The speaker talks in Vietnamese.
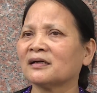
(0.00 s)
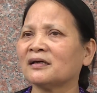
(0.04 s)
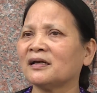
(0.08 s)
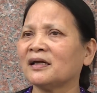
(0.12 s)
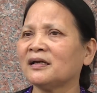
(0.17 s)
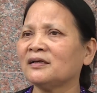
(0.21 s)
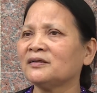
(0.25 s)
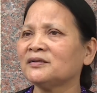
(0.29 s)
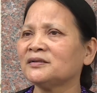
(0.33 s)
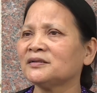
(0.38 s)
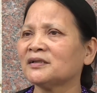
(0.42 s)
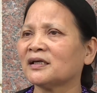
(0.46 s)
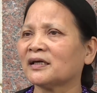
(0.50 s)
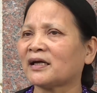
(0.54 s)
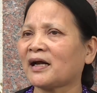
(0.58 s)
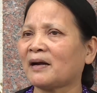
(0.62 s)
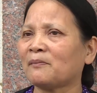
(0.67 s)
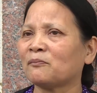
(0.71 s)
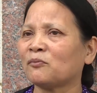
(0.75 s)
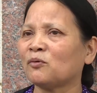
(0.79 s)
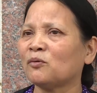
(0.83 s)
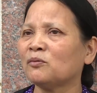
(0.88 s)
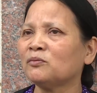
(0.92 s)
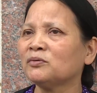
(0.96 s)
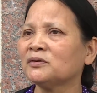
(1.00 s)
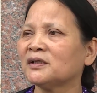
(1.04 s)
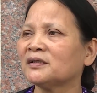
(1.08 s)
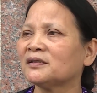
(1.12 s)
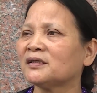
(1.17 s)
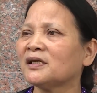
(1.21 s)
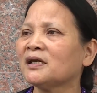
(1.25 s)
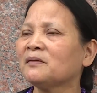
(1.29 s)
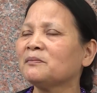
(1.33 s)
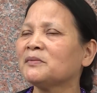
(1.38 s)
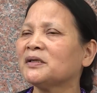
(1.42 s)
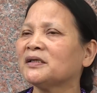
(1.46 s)
Đấy nó chỉ là cảm cúm của thời
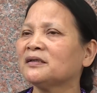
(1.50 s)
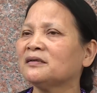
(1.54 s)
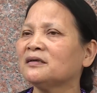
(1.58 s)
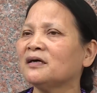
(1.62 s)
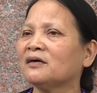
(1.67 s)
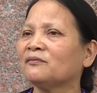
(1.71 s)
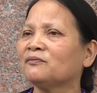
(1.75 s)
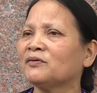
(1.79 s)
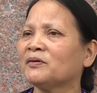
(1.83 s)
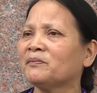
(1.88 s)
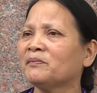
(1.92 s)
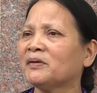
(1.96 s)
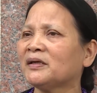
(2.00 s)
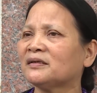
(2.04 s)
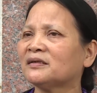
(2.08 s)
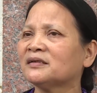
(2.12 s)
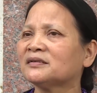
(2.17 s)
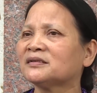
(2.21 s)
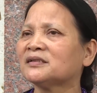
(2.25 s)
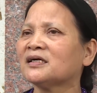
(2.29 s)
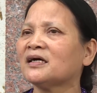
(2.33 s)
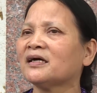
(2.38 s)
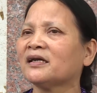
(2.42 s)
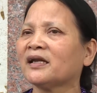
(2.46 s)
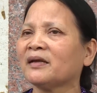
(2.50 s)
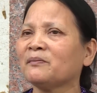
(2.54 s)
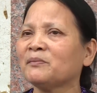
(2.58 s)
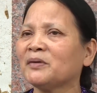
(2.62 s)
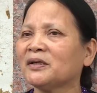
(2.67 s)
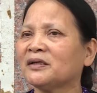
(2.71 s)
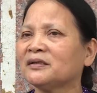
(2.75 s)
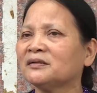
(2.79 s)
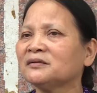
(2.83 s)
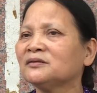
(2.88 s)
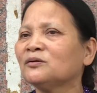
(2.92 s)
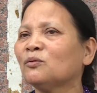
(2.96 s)
tiết bình thường, vì mình từ xưa đến nay
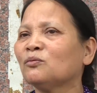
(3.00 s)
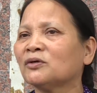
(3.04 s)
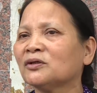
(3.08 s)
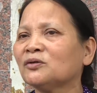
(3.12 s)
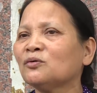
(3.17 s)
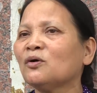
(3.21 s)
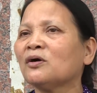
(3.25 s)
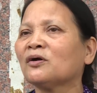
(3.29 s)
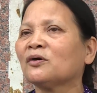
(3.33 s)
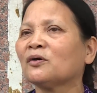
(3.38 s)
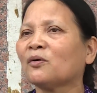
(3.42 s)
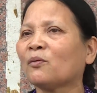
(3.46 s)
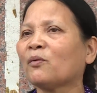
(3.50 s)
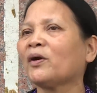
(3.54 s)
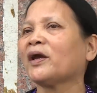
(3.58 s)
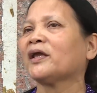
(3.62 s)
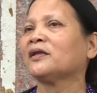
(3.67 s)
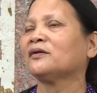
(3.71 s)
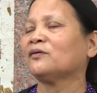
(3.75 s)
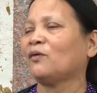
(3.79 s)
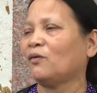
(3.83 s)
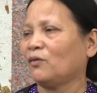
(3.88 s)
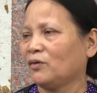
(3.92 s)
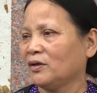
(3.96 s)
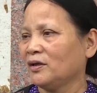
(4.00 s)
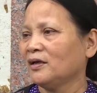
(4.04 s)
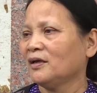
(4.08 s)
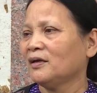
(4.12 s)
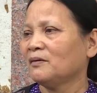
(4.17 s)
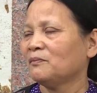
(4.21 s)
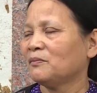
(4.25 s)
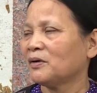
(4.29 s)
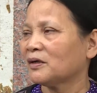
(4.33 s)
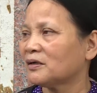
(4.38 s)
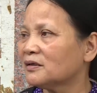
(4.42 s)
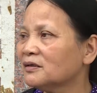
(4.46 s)
mình cứ dùng cái thuốc nó quen rồi,
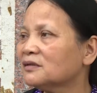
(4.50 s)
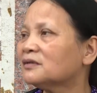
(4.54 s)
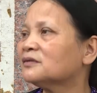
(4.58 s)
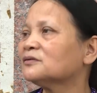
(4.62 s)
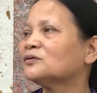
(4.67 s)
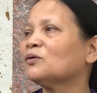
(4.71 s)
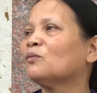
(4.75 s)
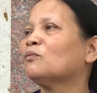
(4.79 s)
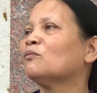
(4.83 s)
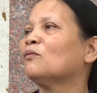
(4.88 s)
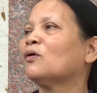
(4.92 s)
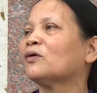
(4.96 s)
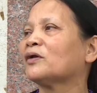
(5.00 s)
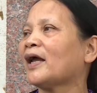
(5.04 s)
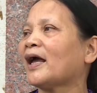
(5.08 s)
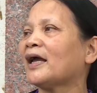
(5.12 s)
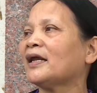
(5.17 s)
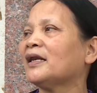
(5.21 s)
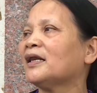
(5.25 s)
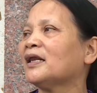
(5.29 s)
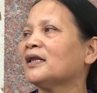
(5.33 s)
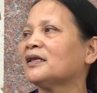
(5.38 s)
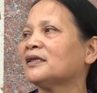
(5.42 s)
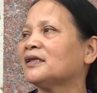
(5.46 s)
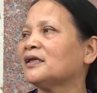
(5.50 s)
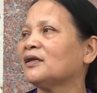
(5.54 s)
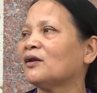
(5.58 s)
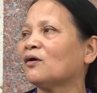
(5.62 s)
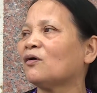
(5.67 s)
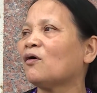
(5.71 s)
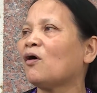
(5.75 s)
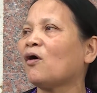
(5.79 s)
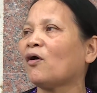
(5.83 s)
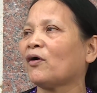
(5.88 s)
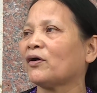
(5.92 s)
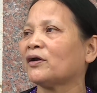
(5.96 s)
mà cứ dùng 1-2 lần thì nó
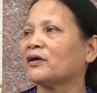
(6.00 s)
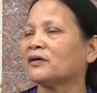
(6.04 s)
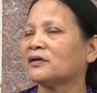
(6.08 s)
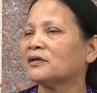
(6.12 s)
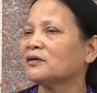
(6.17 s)
khỏi